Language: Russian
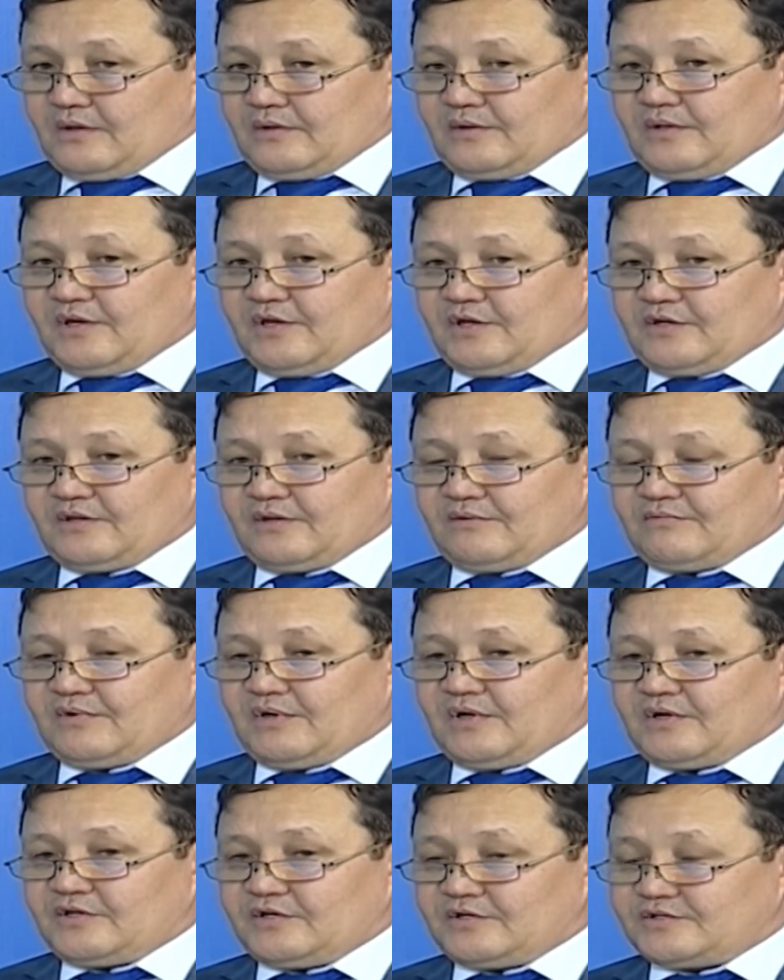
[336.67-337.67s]
Для
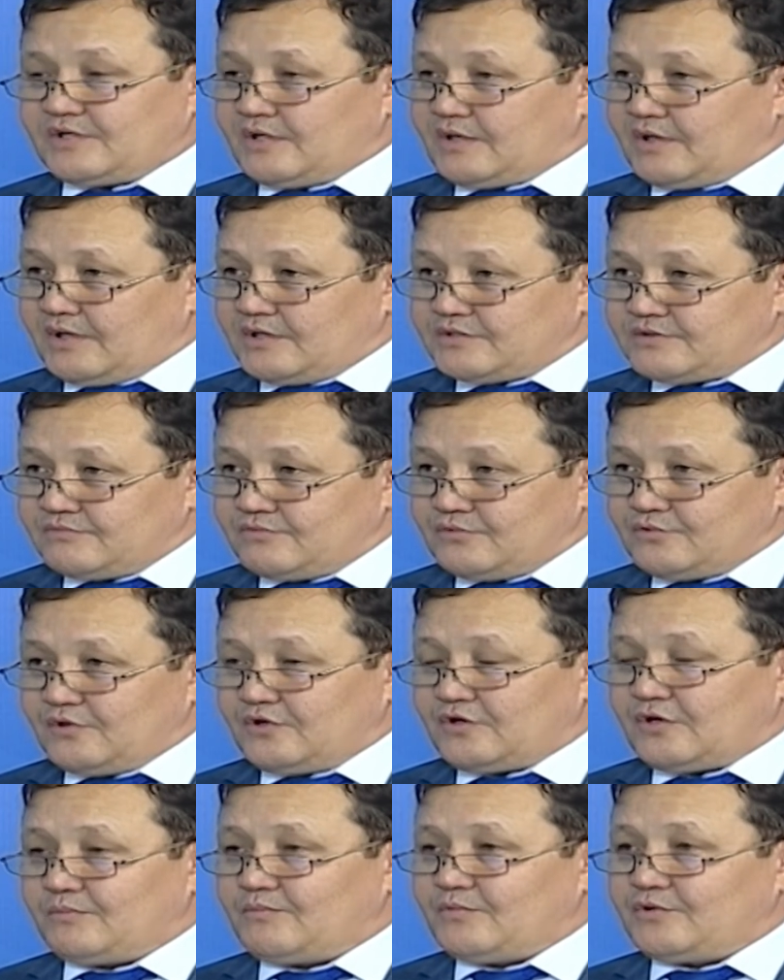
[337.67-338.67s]
этого они заказывают
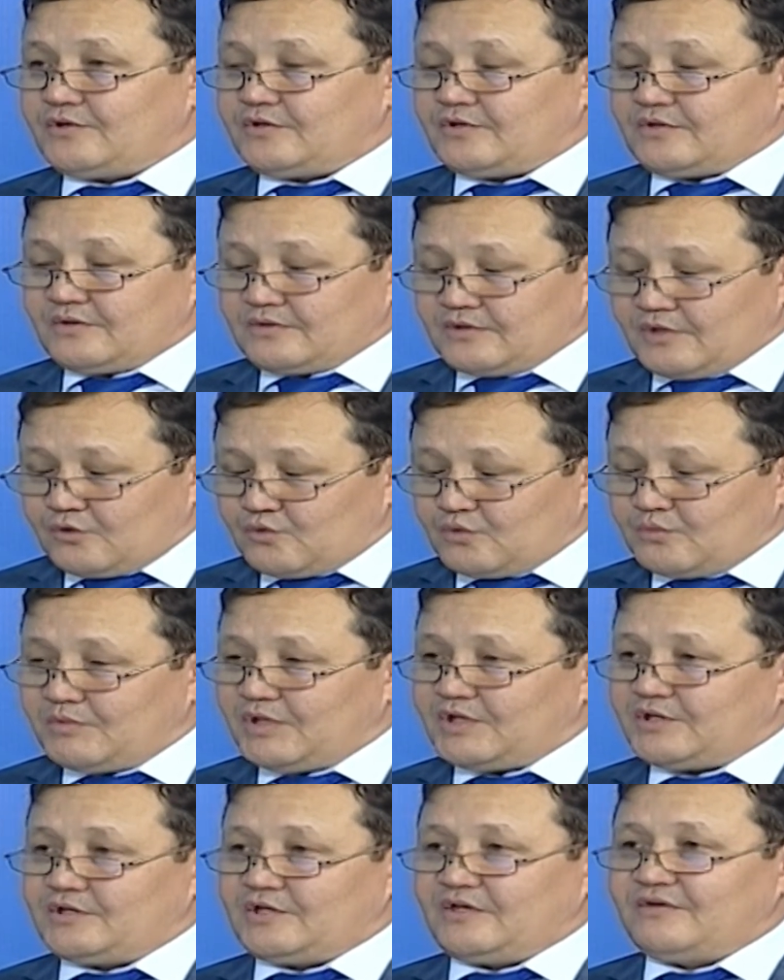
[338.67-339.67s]
документы,
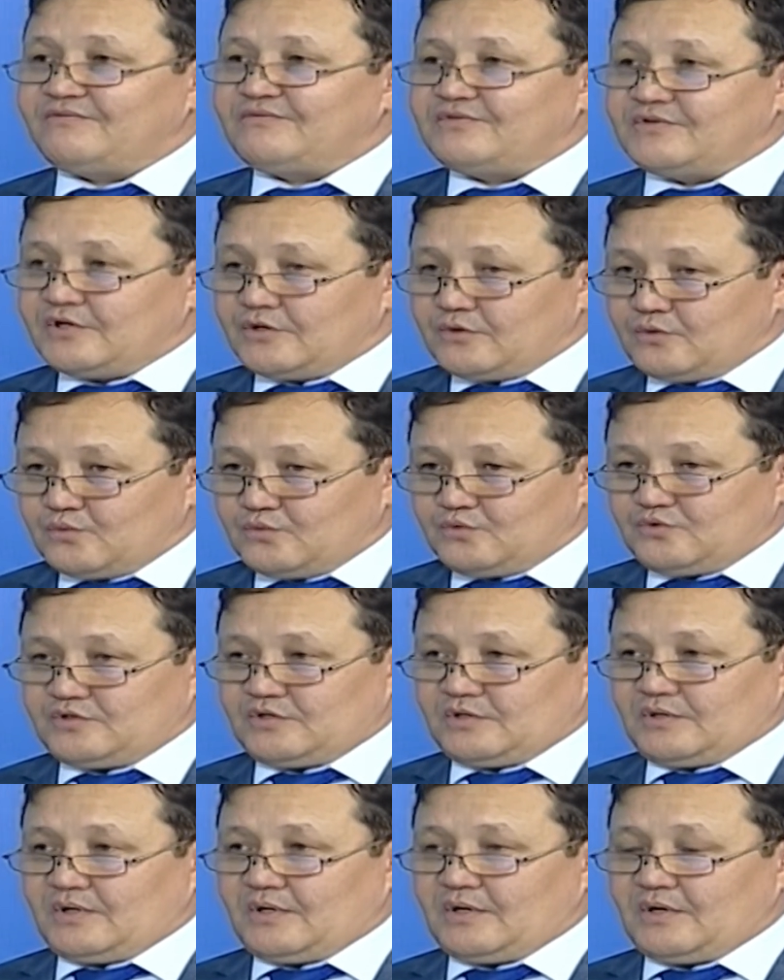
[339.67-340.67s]
документы им
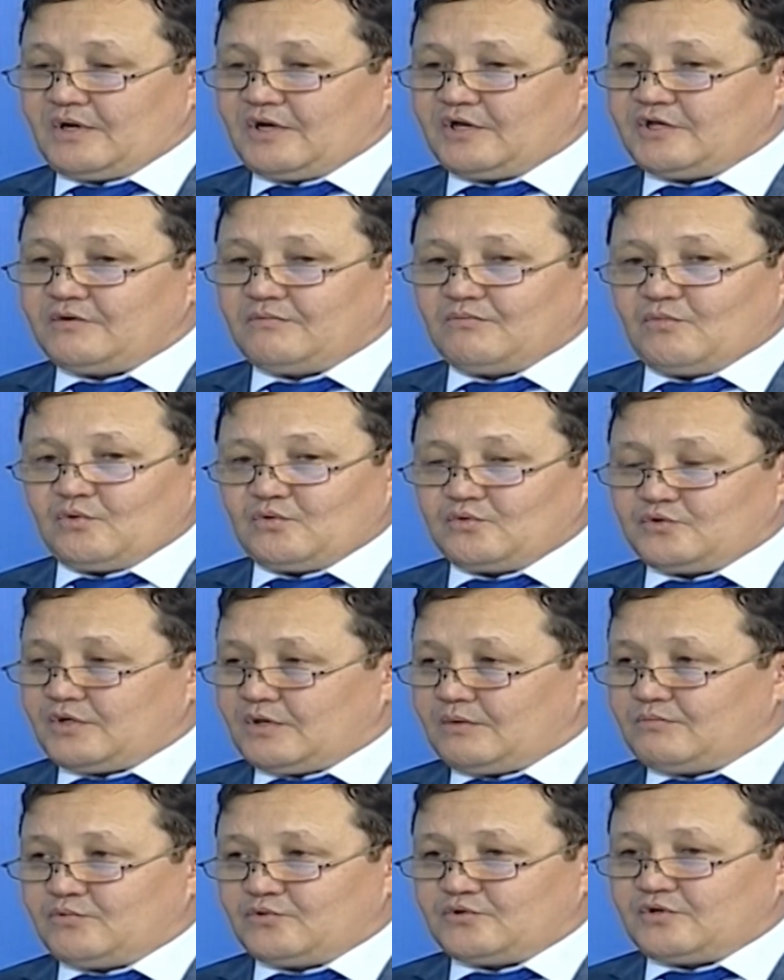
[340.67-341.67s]
выдаются, они могут
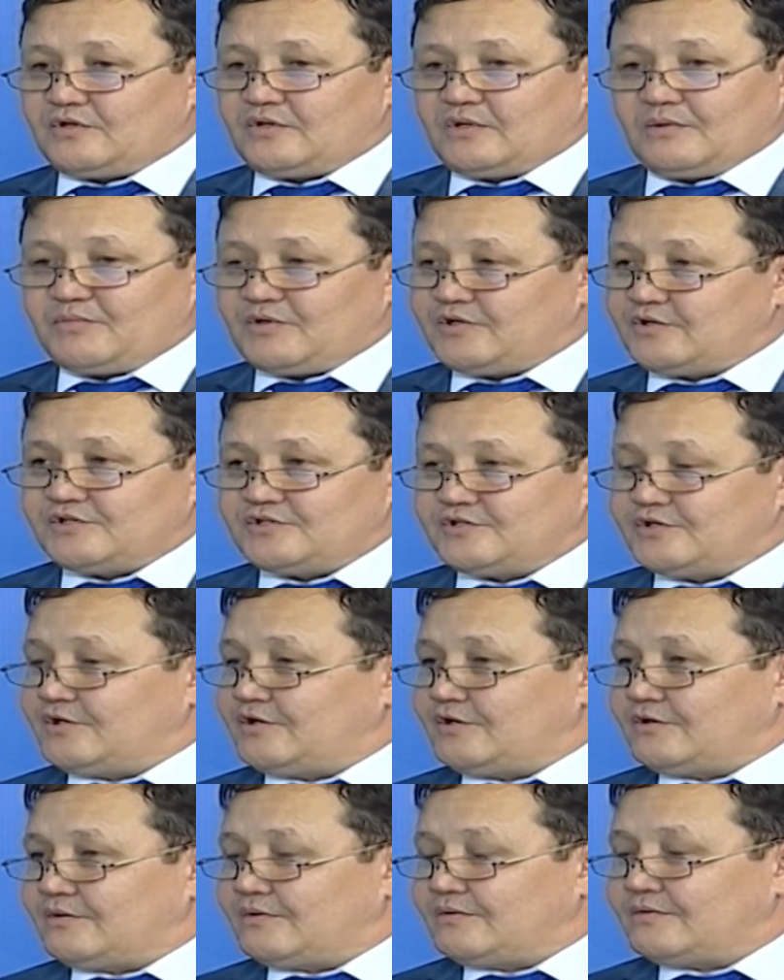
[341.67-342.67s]
работать на протяжении